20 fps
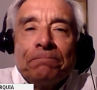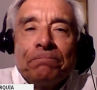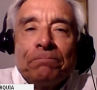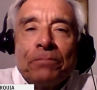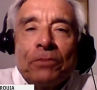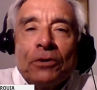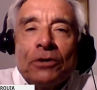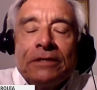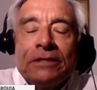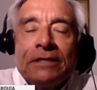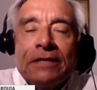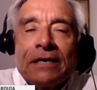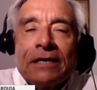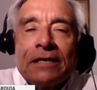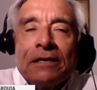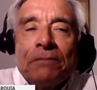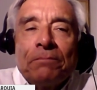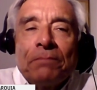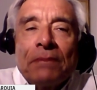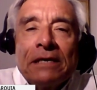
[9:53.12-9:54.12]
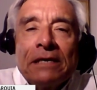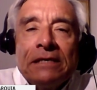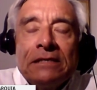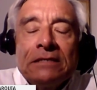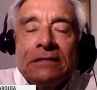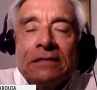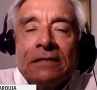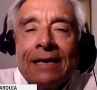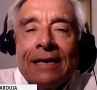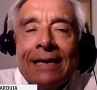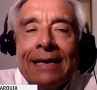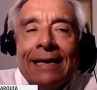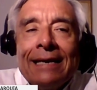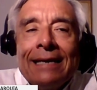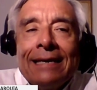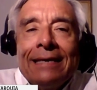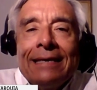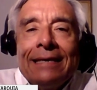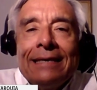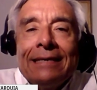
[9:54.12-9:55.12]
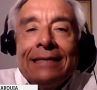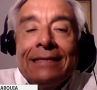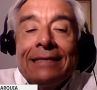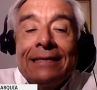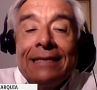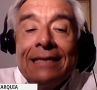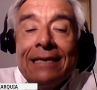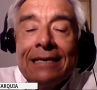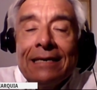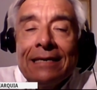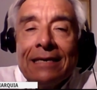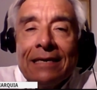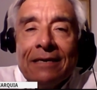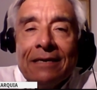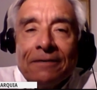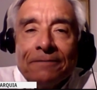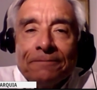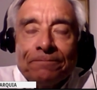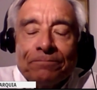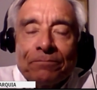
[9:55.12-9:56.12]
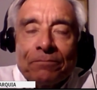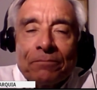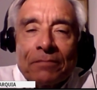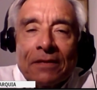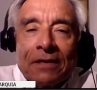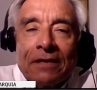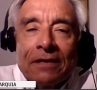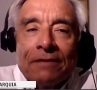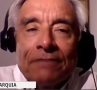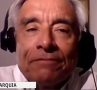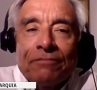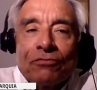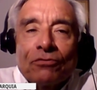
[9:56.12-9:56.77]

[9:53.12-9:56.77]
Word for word: política del país y tiene eh,